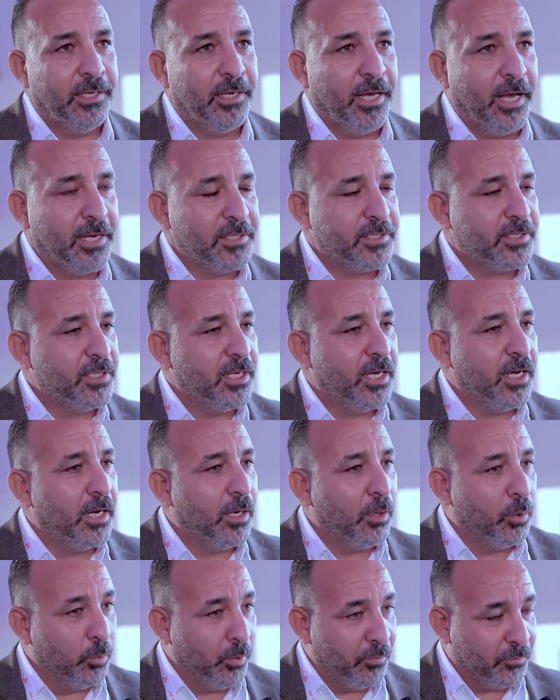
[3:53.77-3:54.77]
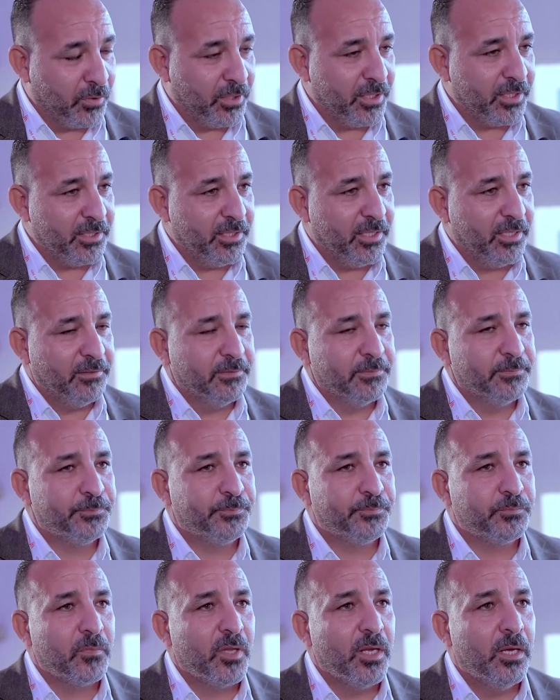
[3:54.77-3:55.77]
آسيا أو إفريقيا
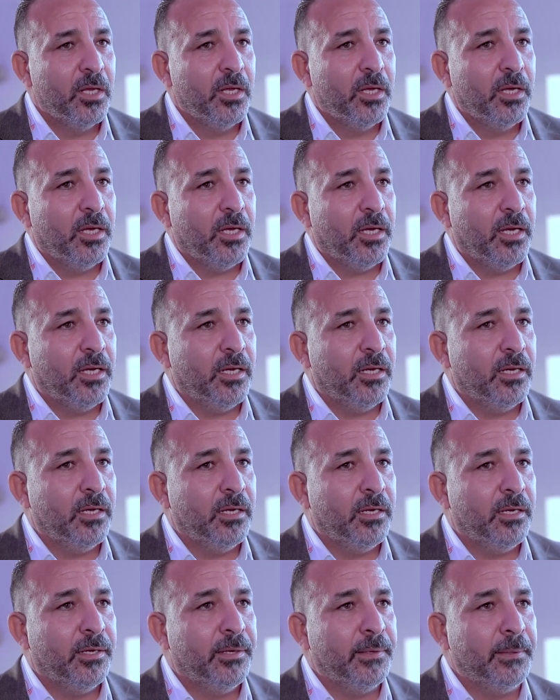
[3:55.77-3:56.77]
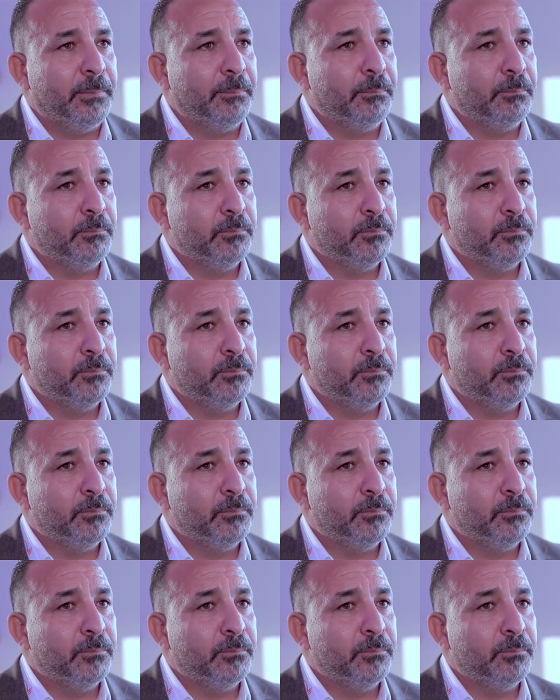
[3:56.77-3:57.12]
آه،